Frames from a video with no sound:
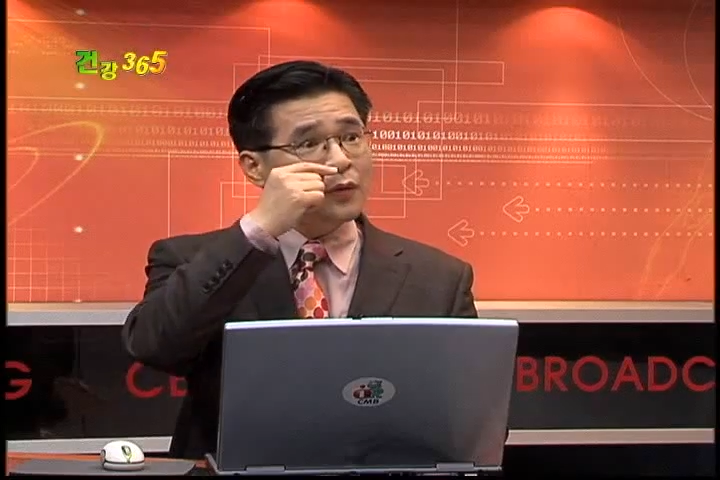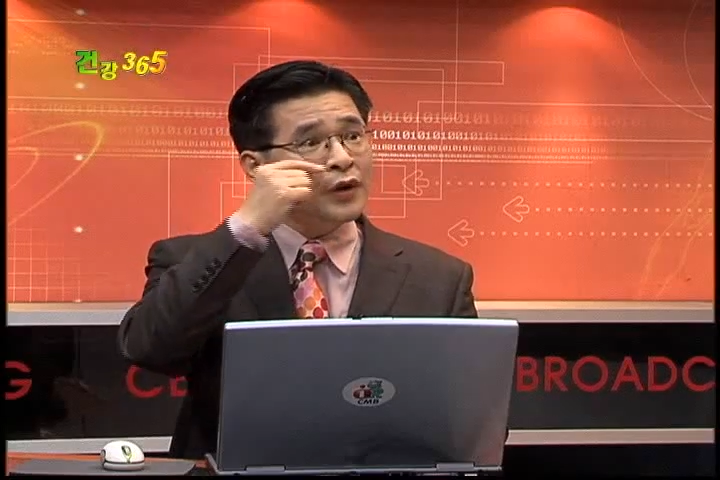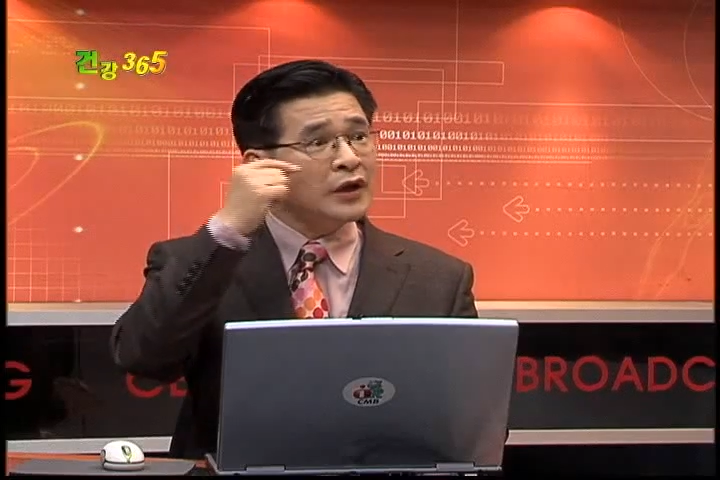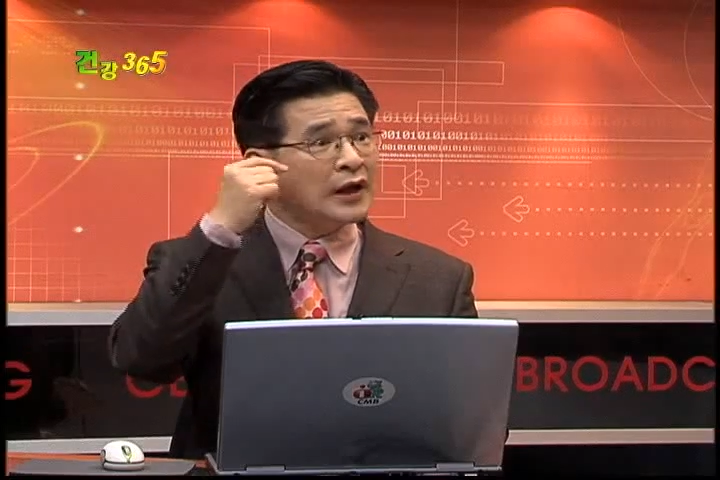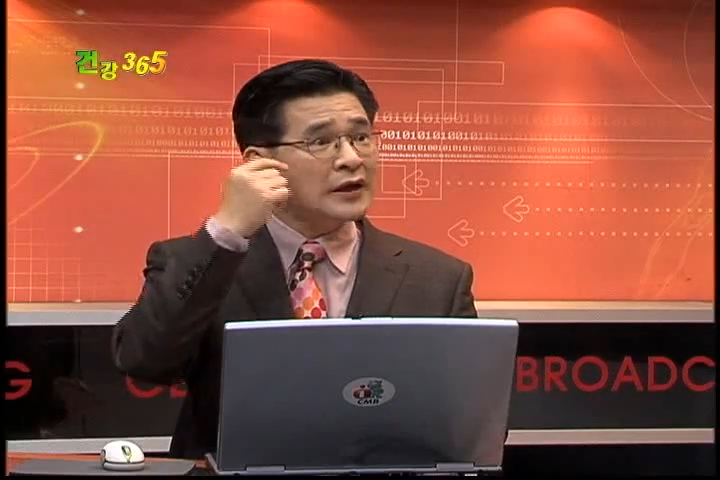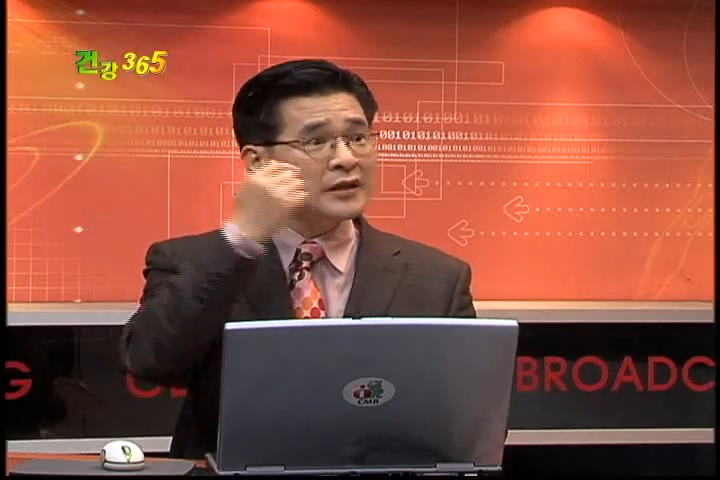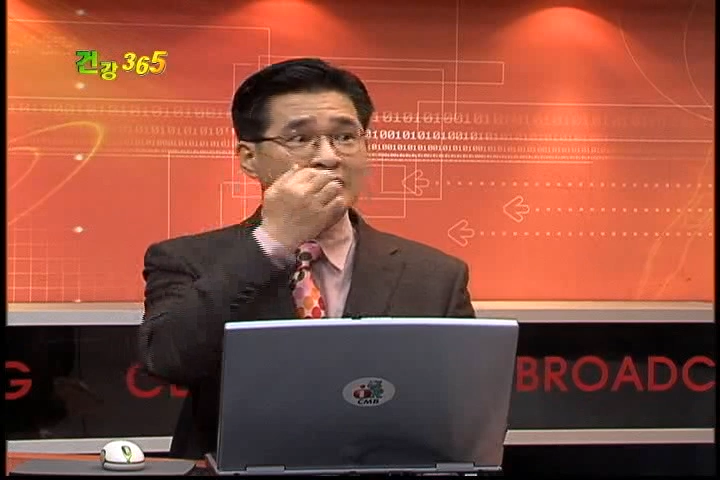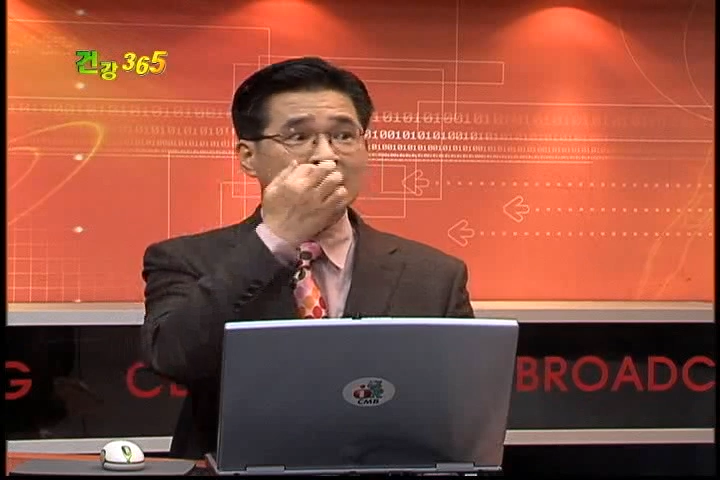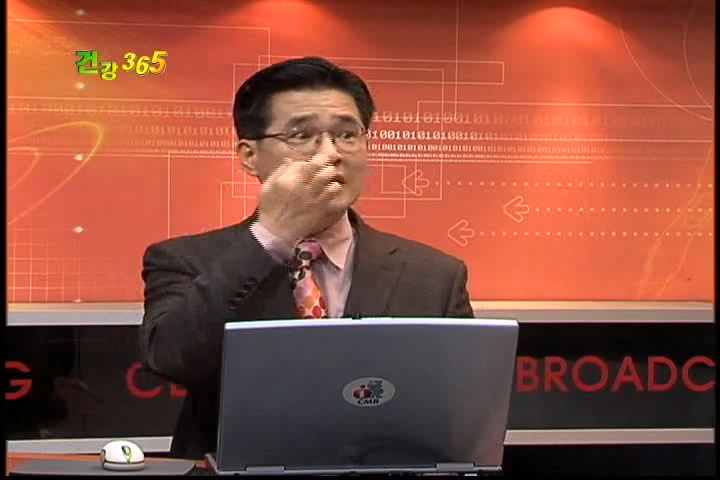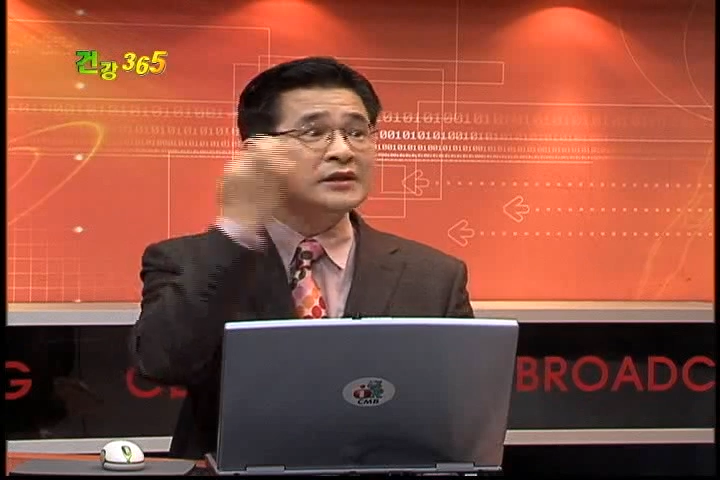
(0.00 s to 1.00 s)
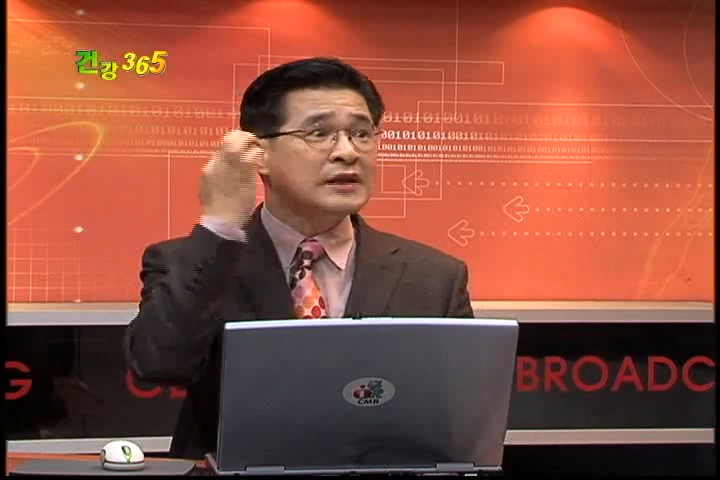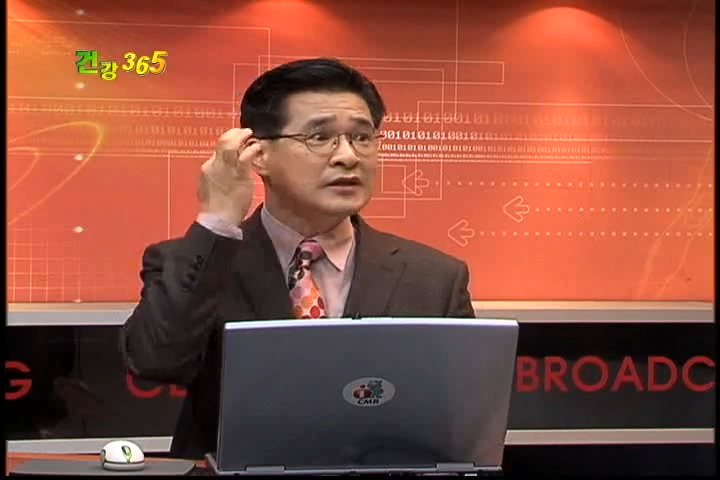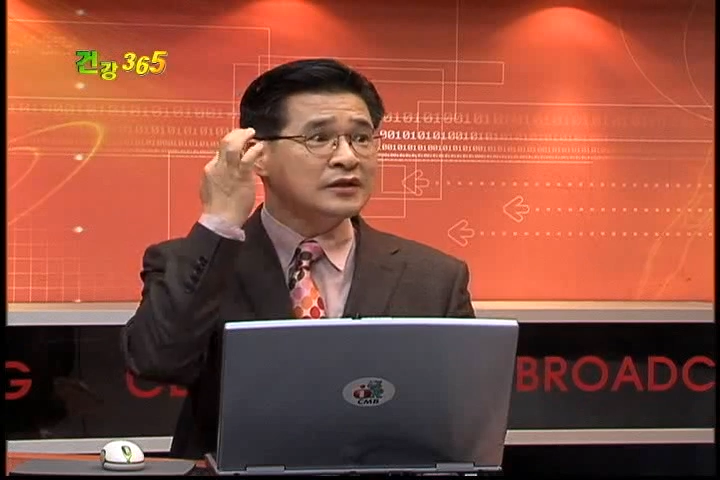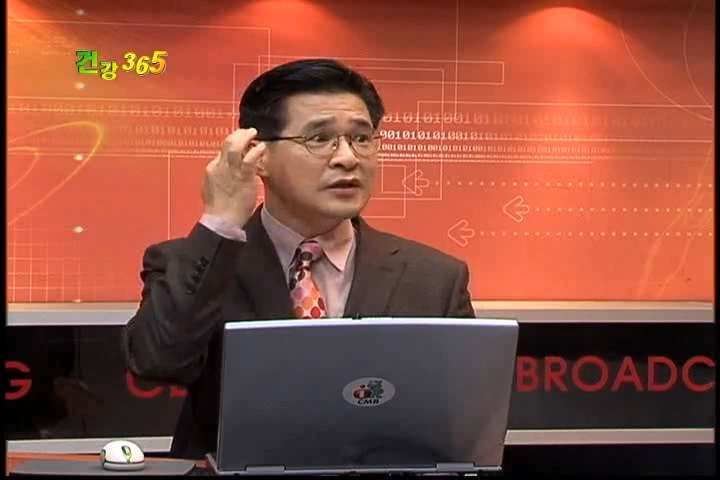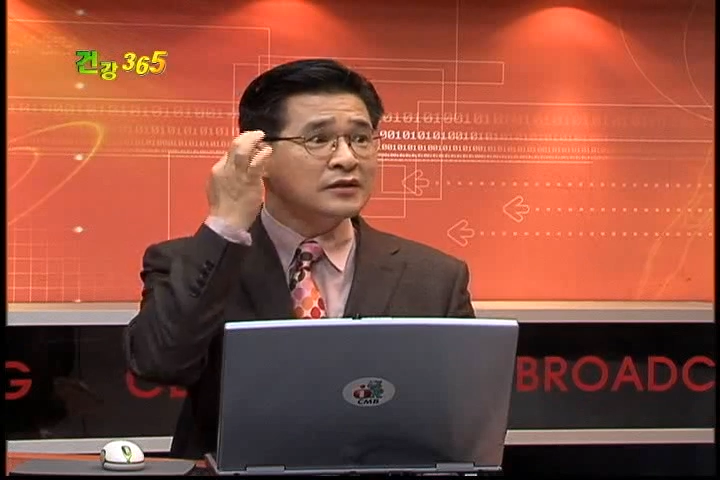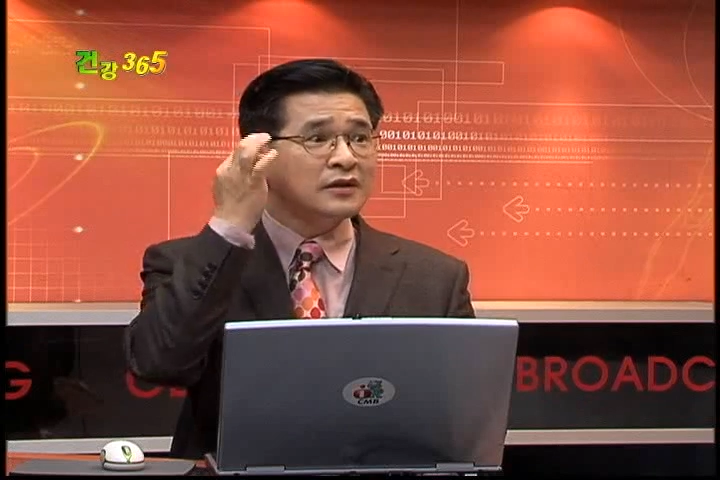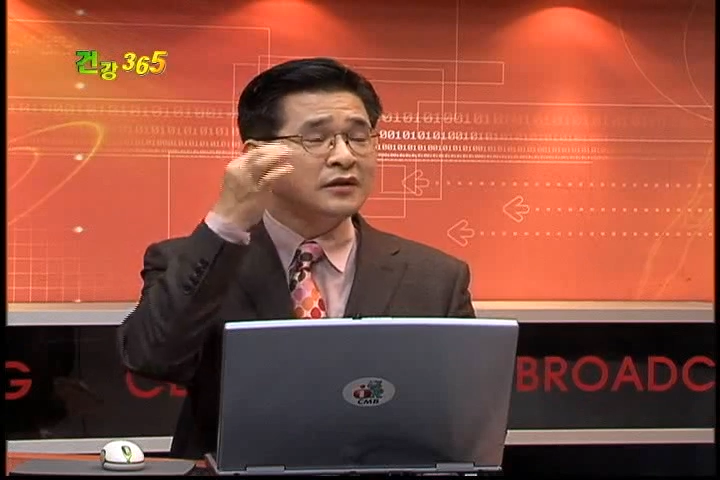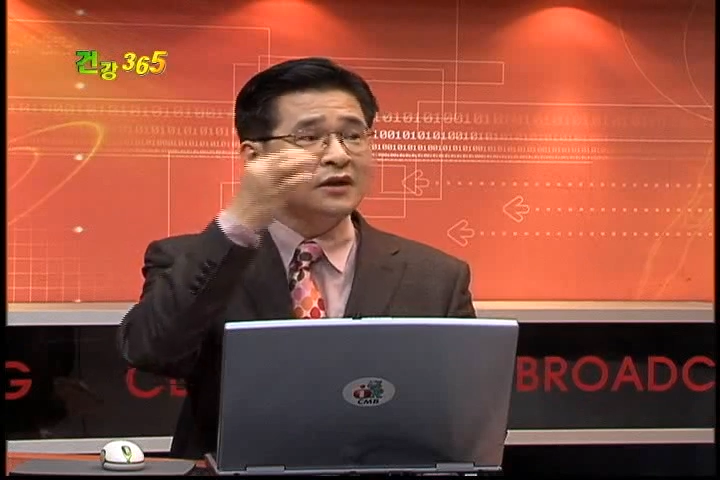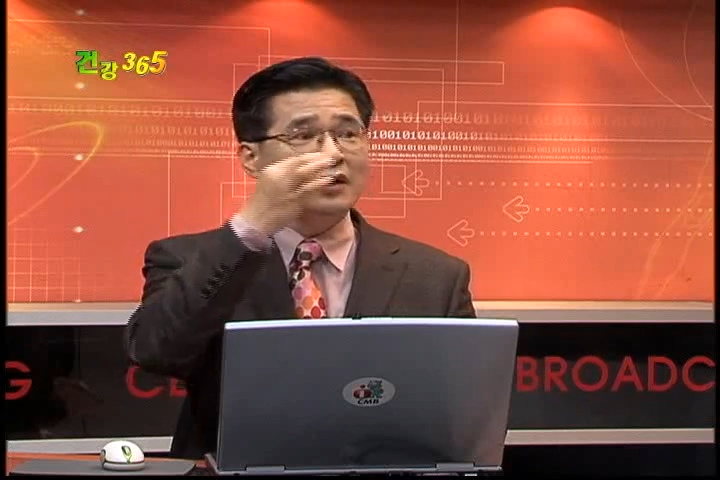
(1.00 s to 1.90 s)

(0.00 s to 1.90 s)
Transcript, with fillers: 코의 라인이 일자선이라서